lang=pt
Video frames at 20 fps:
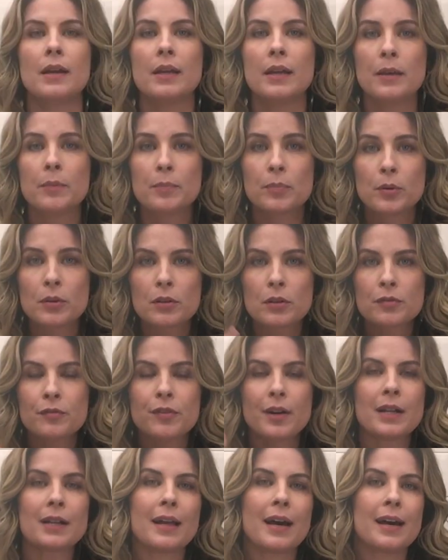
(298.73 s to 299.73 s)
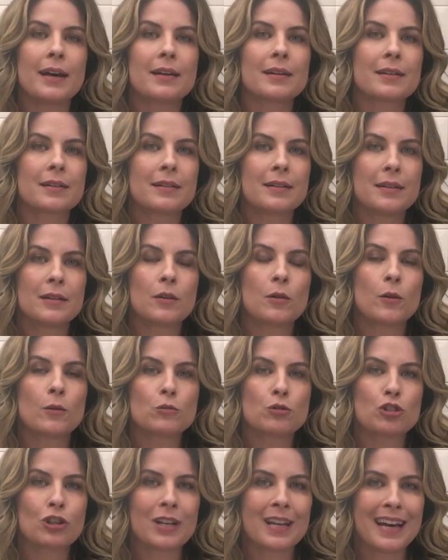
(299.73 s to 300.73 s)
E por falar em
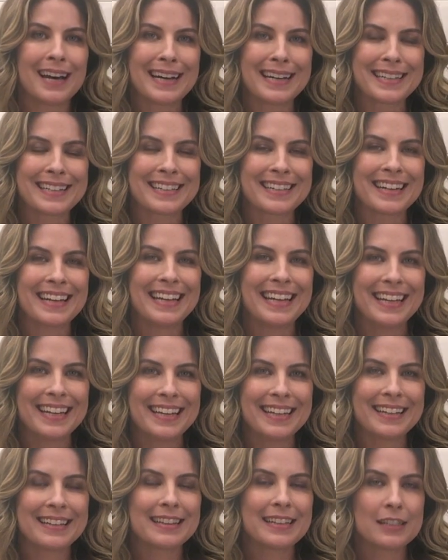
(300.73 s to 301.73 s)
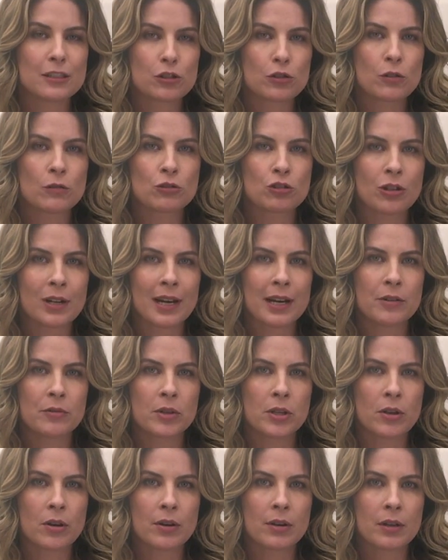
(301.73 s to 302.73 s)
congelar e descongelar o
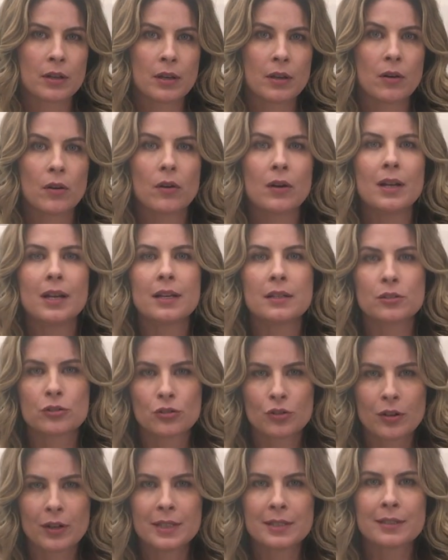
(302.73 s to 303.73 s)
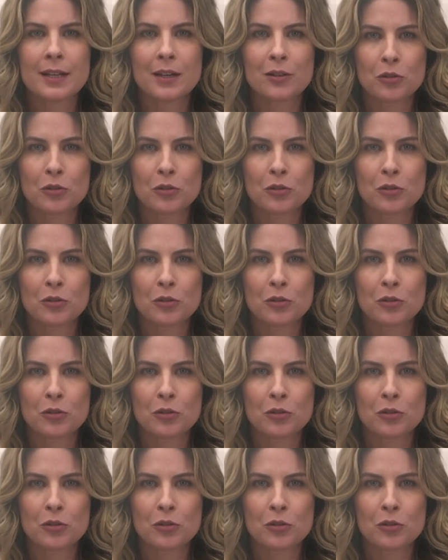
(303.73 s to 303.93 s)
nhoque, olha só essa